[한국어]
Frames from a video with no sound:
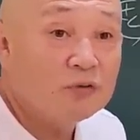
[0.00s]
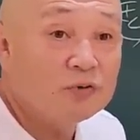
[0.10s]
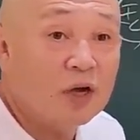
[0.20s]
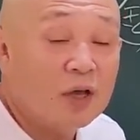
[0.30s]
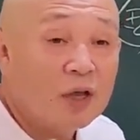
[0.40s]

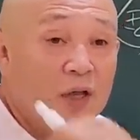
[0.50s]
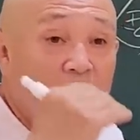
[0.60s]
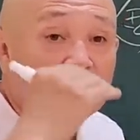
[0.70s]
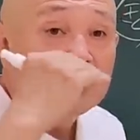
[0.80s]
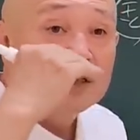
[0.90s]
우리가
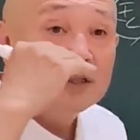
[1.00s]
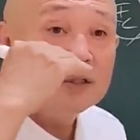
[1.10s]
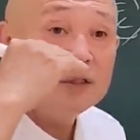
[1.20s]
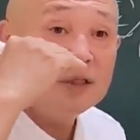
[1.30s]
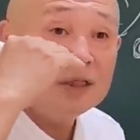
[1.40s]

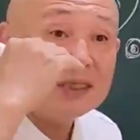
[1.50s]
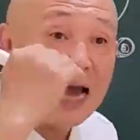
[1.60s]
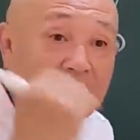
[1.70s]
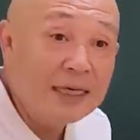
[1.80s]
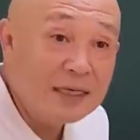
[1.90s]
흔히
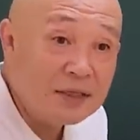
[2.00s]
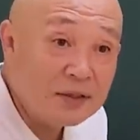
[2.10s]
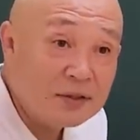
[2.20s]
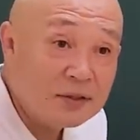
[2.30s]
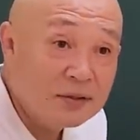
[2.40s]

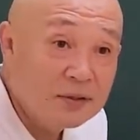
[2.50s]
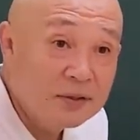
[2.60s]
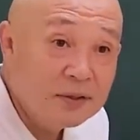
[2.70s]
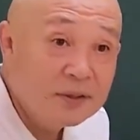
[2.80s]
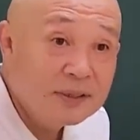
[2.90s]

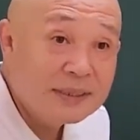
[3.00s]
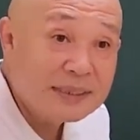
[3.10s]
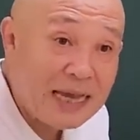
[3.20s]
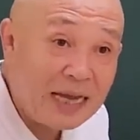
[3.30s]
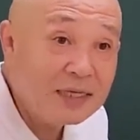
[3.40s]
양인격들은
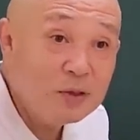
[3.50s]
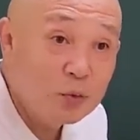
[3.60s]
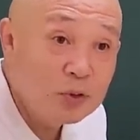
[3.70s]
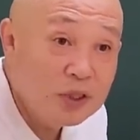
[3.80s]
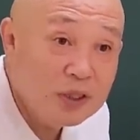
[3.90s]
살을
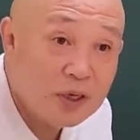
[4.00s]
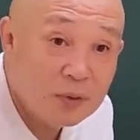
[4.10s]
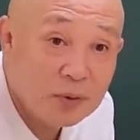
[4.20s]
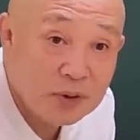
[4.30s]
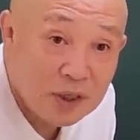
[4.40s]

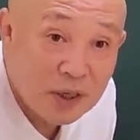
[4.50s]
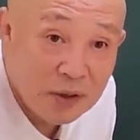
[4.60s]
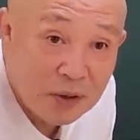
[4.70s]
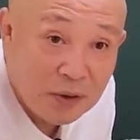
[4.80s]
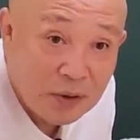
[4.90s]
용신이라고
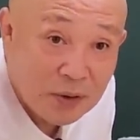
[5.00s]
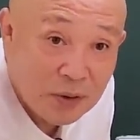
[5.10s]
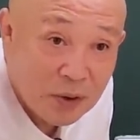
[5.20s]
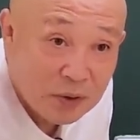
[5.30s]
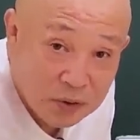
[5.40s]
하잖아요.
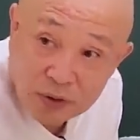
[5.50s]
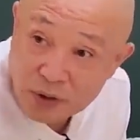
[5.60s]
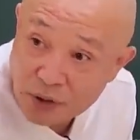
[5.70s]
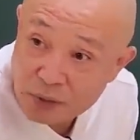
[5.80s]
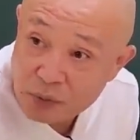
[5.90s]
그런
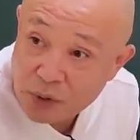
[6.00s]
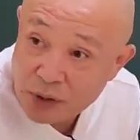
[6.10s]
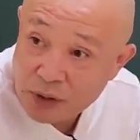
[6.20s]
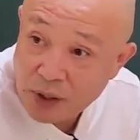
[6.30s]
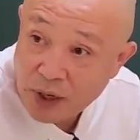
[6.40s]
개념도
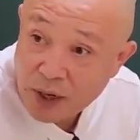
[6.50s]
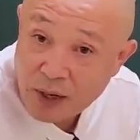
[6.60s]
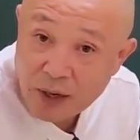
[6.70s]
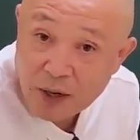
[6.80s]
되는 거야.